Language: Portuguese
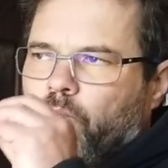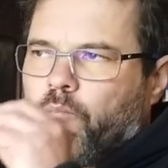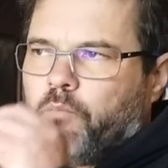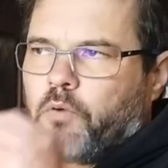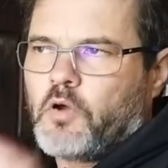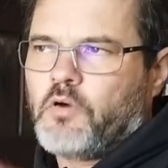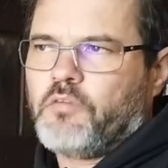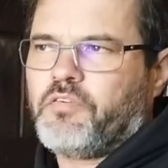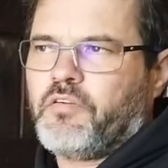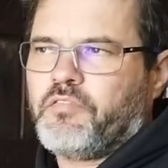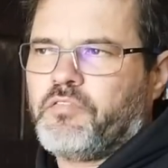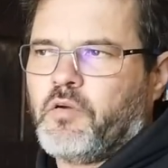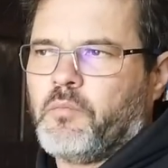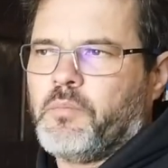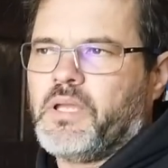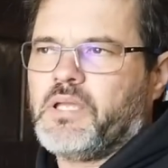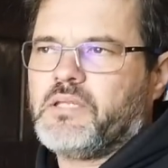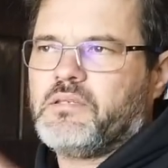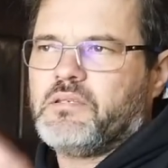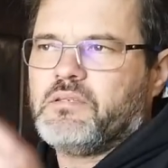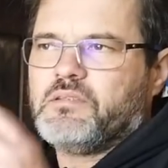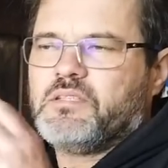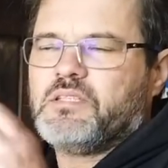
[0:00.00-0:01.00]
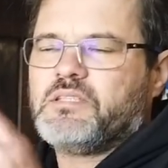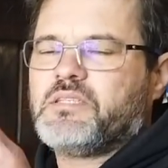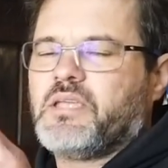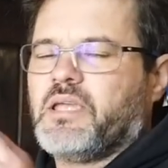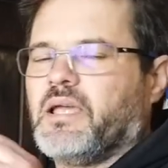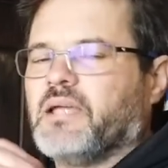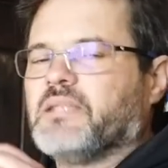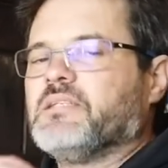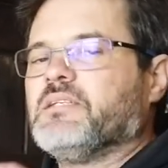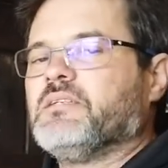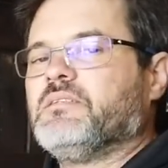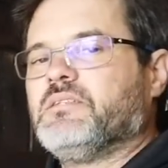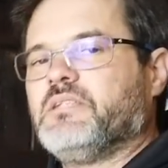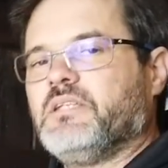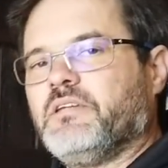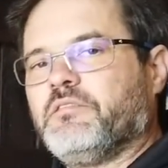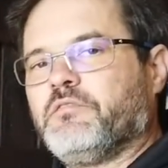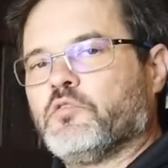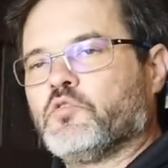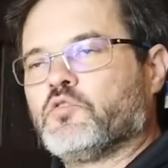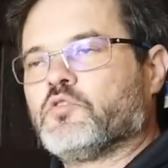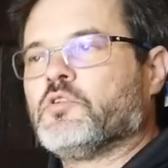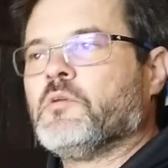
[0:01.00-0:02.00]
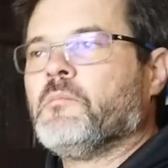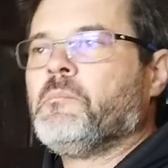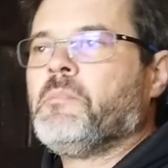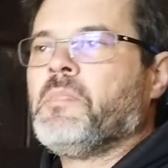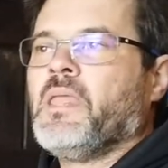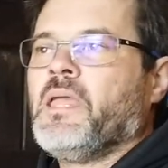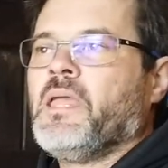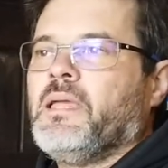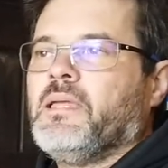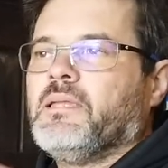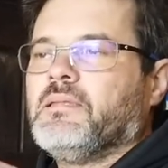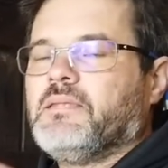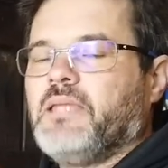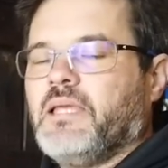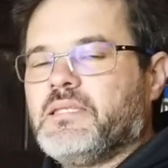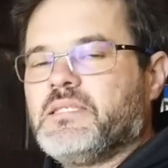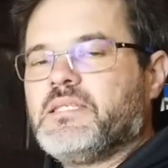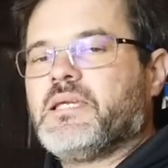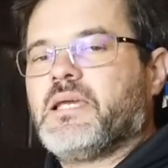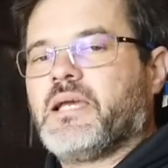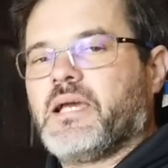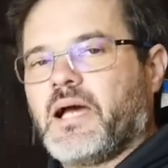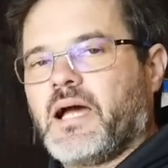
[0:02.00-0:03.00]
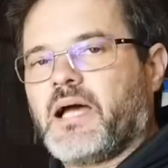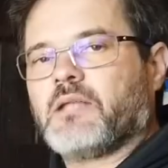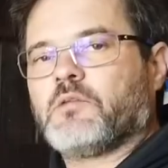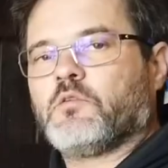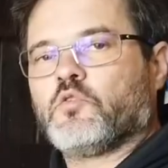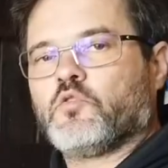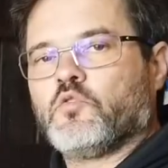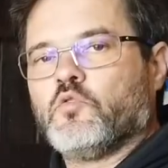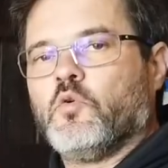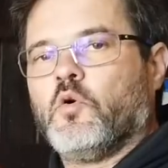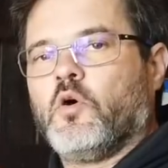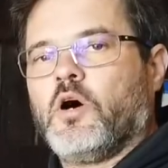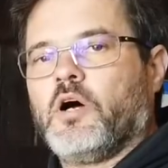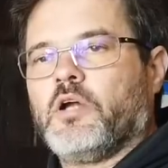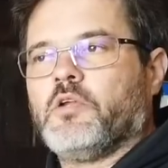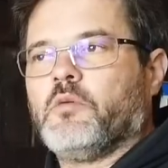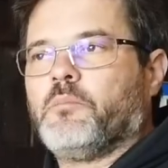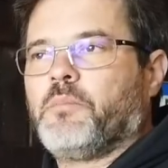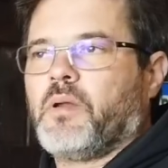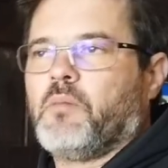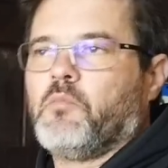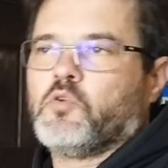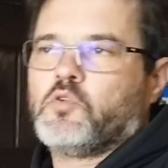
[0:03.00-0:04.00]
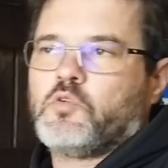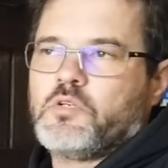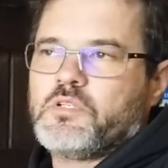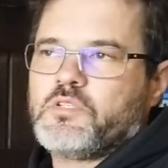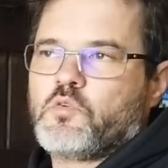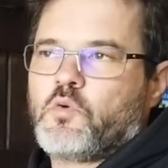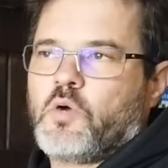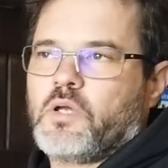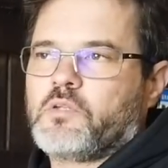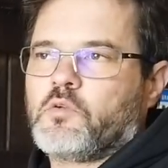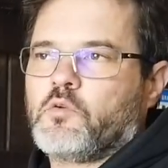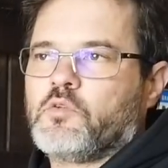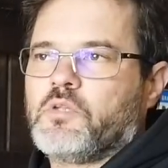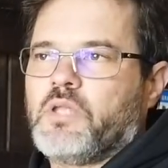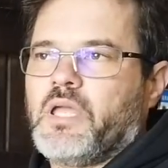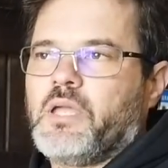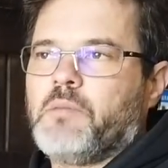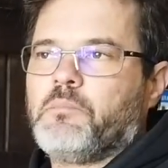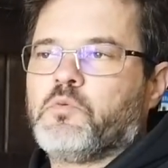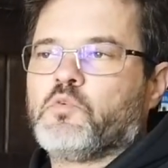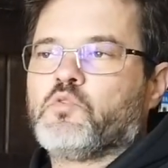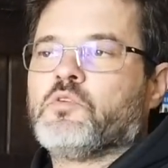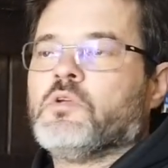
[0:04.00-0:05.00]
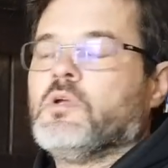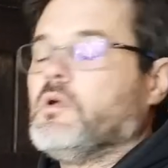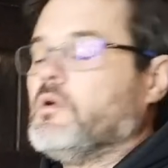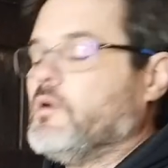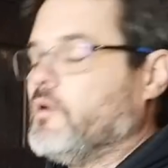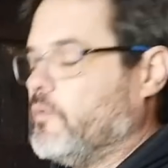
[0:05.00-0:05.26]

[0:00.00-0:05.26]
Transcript: Provavelmente existem aditivos dedicados no óleo para motores quatro tempos,